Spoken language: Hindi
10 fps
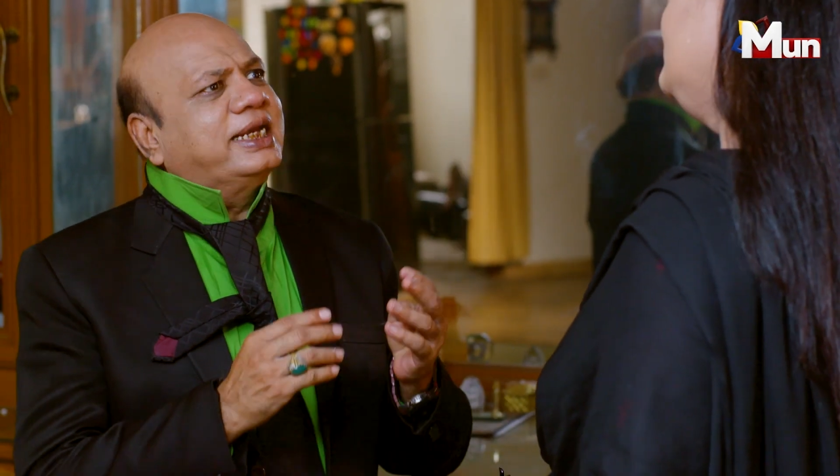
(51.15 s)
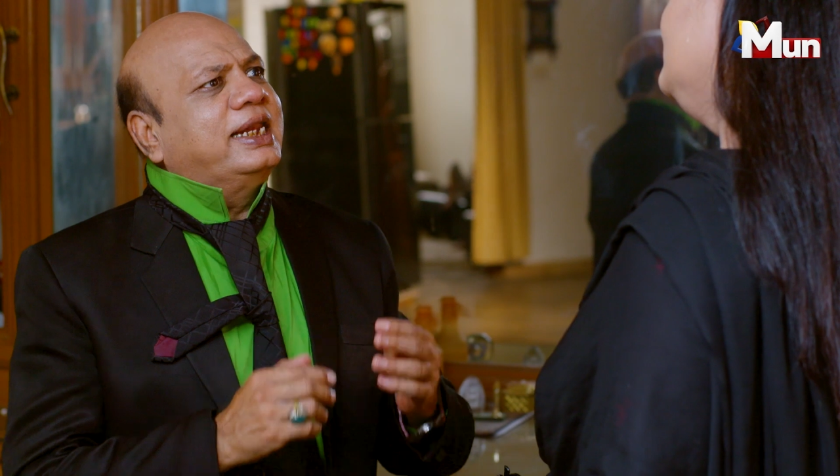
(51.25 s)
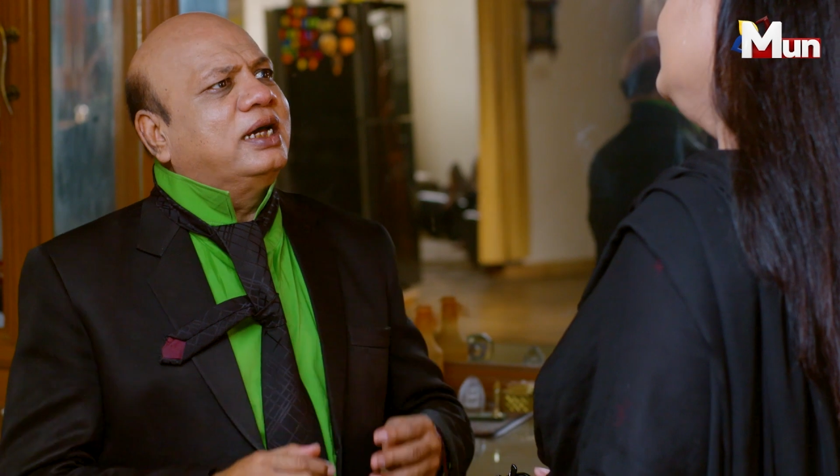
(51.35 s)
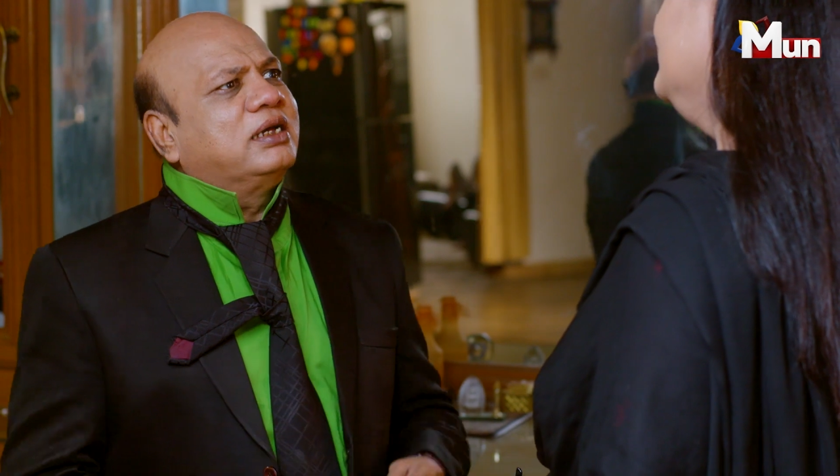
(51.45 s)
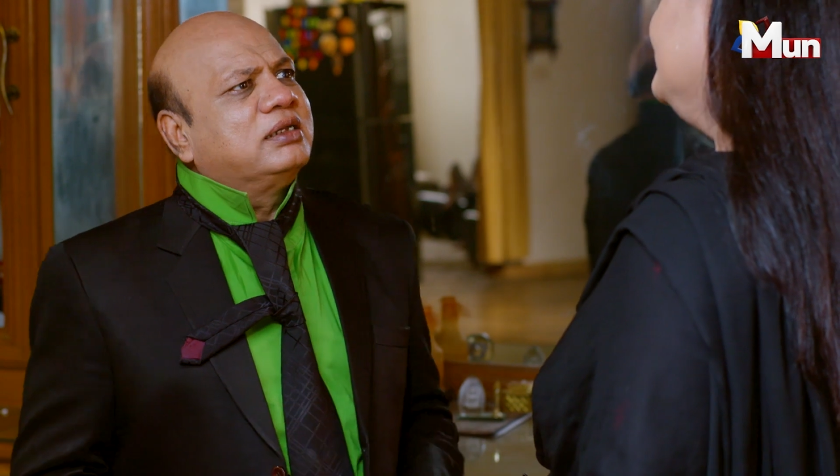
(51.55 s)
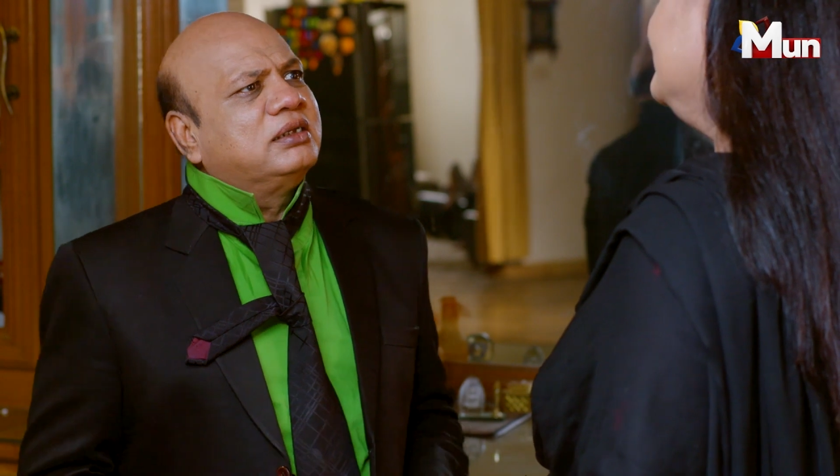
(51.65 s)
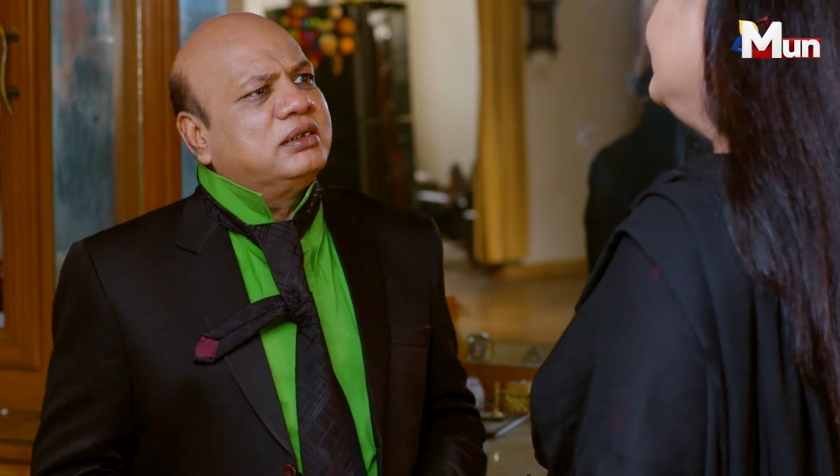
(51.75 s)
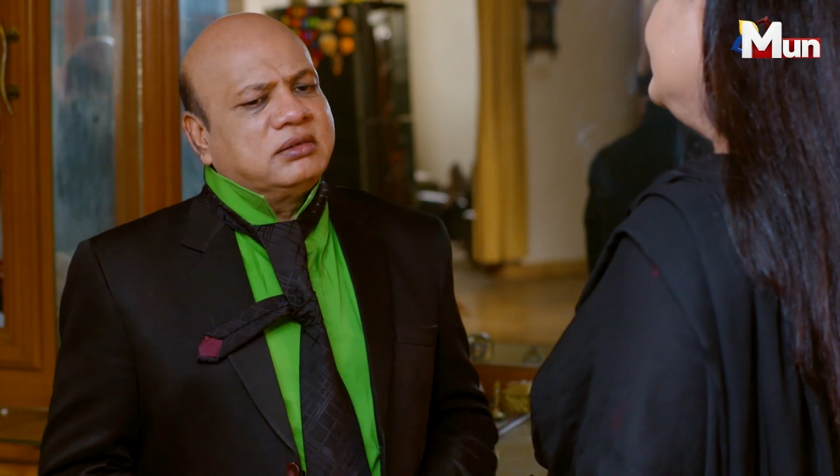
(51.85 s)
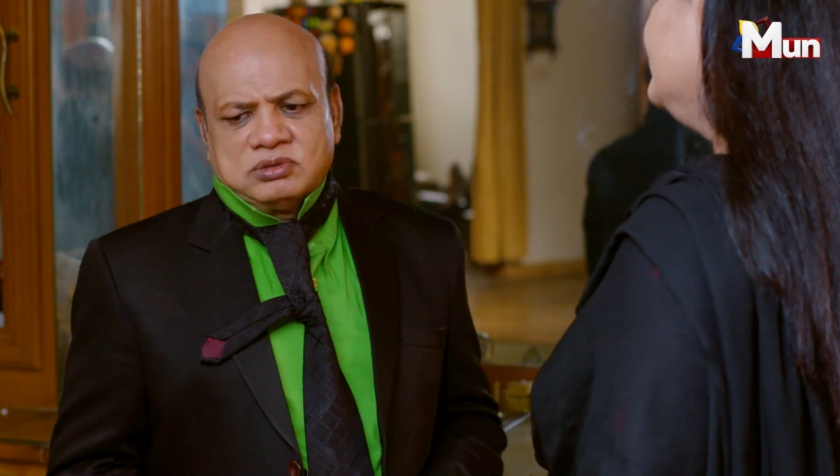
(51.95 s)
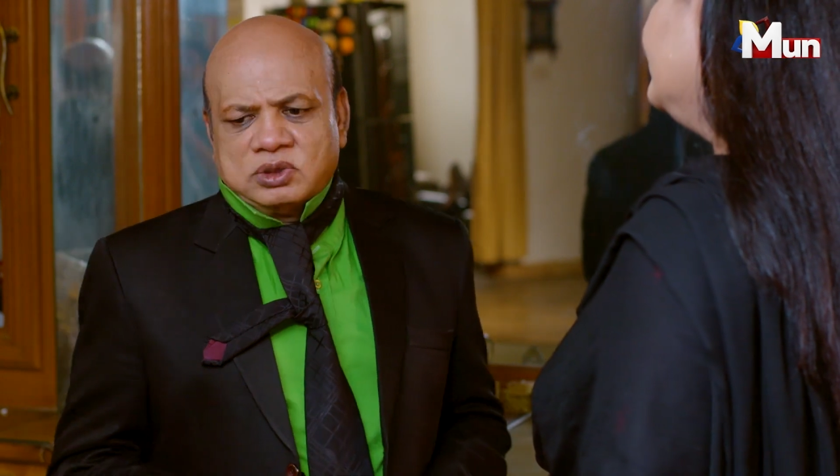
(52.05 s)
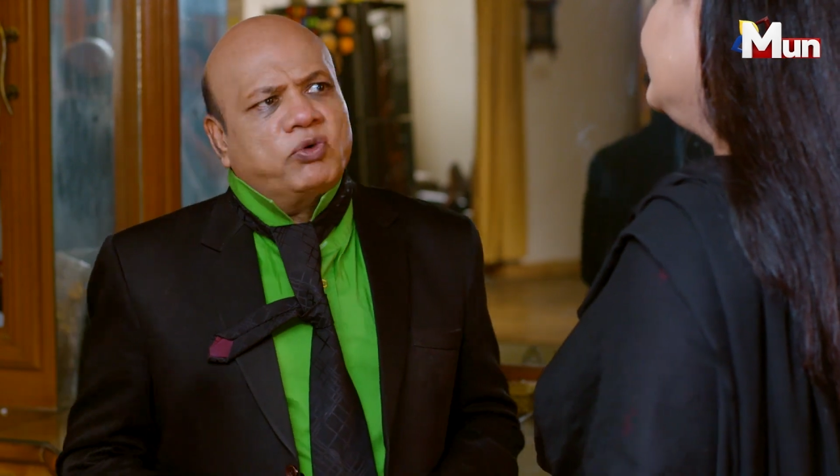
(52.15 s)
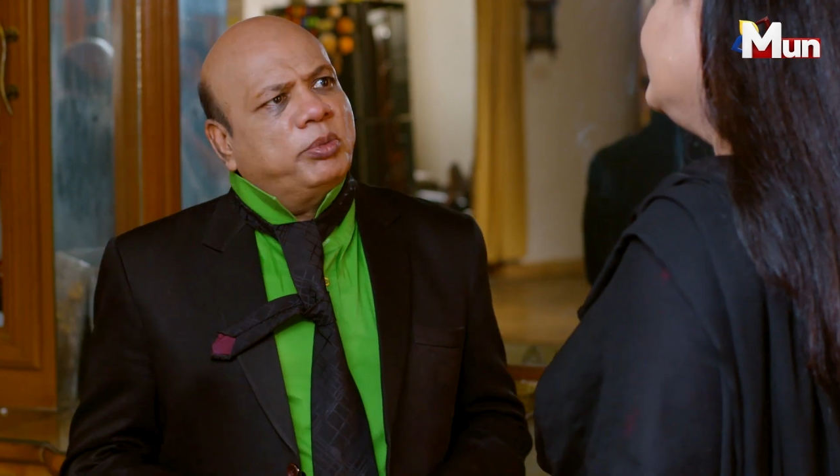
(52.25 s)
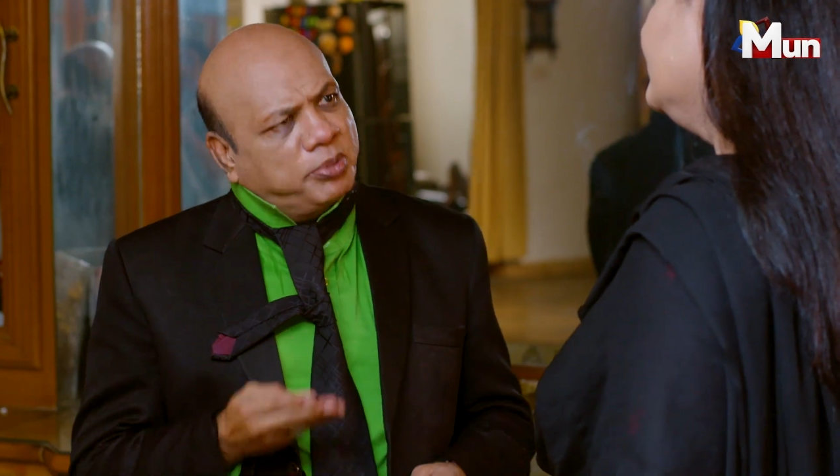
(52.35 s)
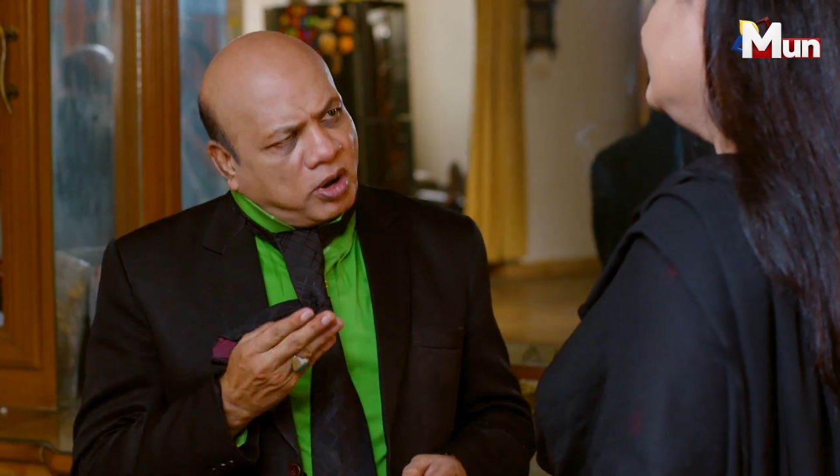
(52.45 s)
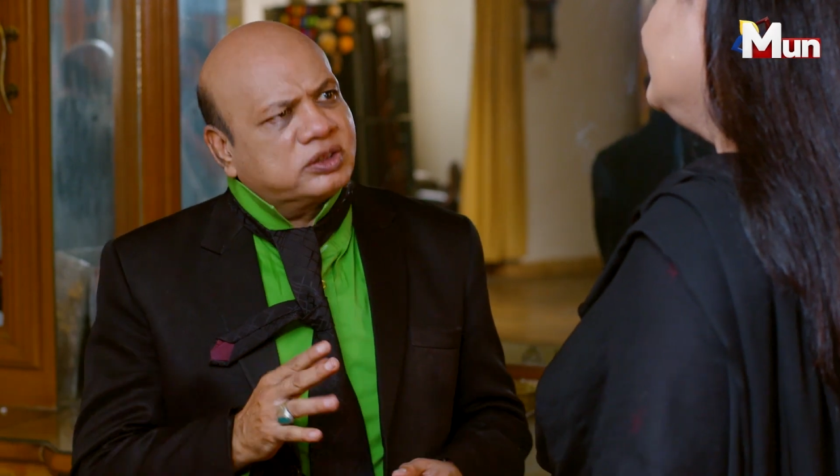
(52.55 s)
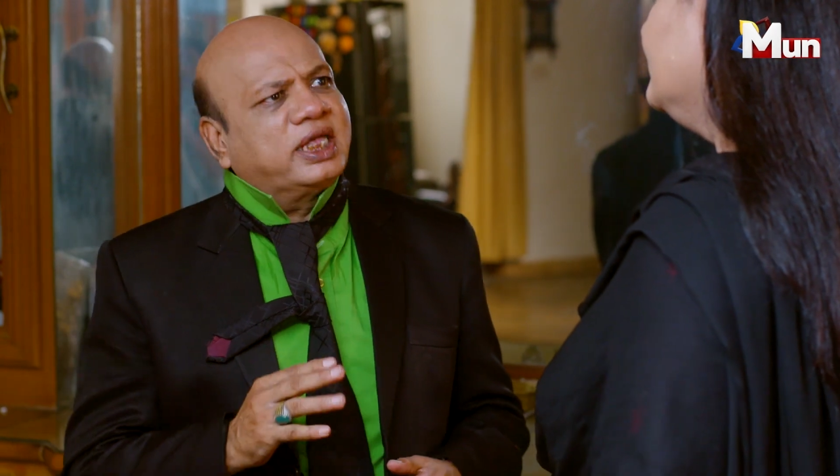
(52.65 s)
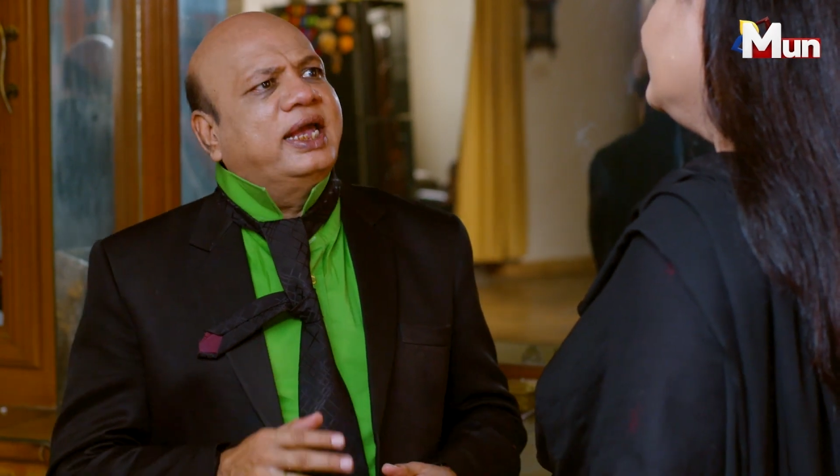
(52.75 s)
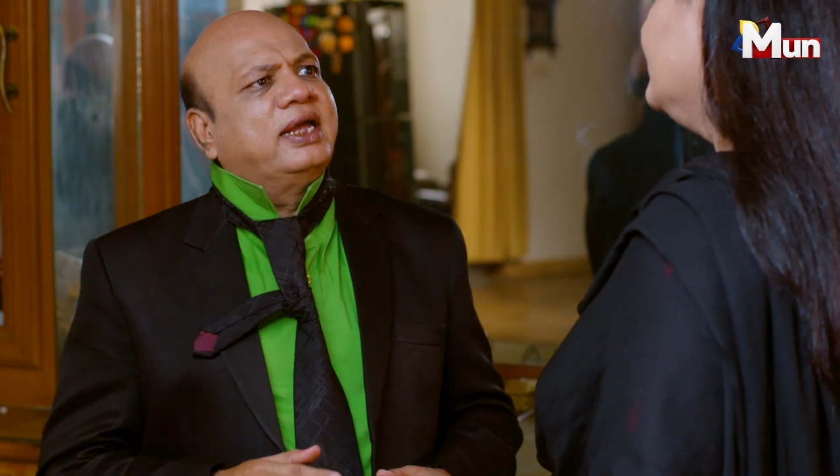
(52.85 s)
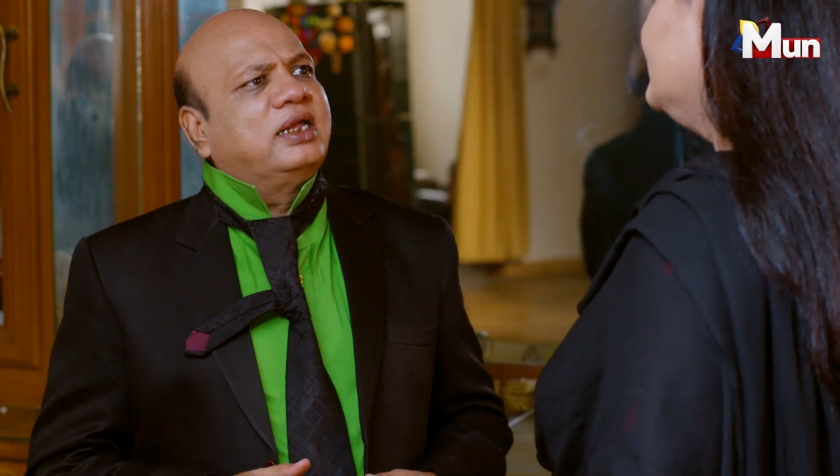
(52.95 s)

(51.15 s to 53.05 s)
जाए ना तो वो भी बहुत है